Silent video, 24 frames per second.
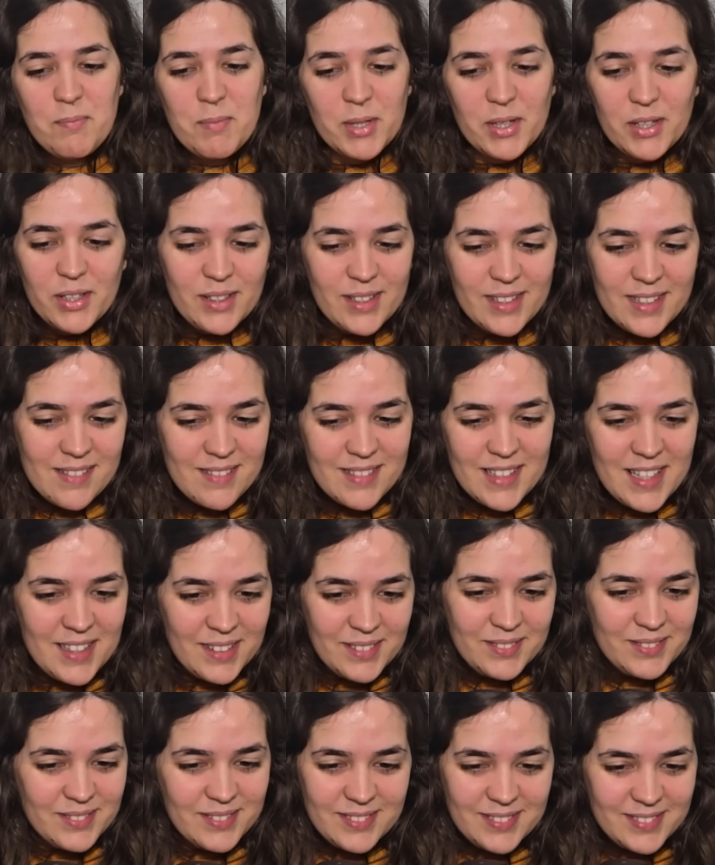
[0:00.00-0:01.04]
¿Y pero
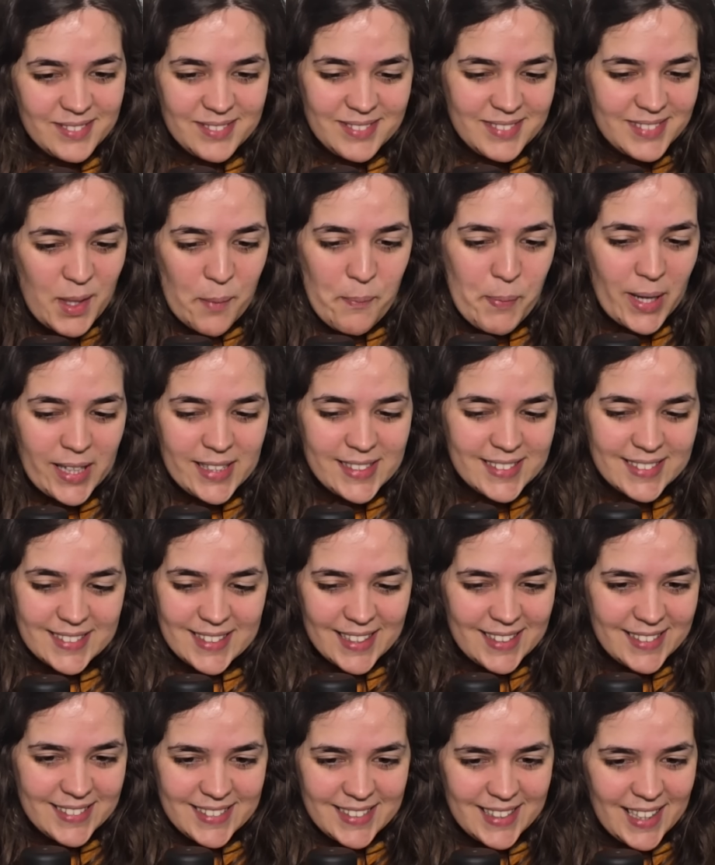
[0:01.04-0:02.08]
qué
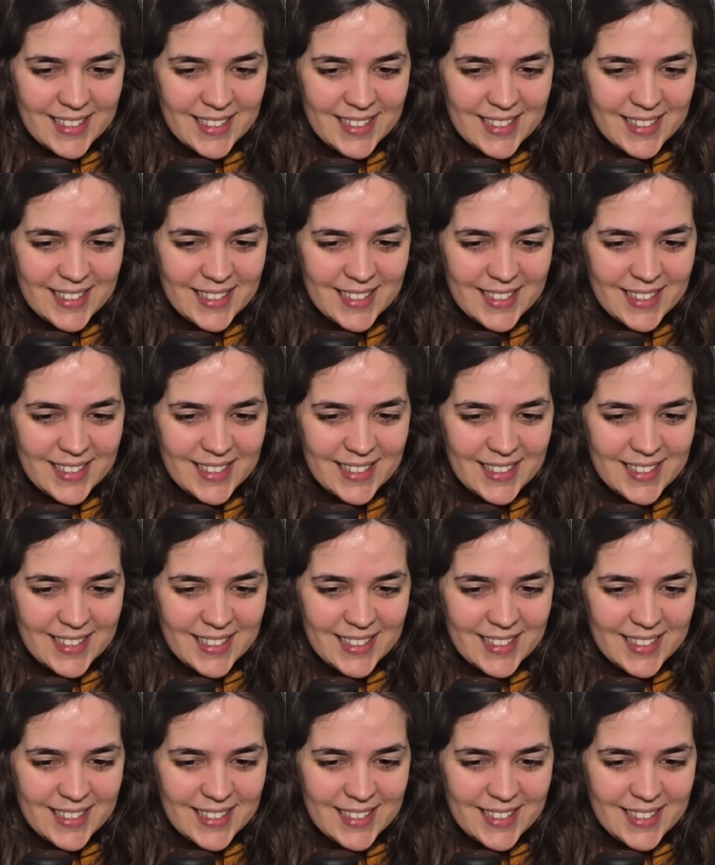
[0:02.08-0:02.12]
pasa?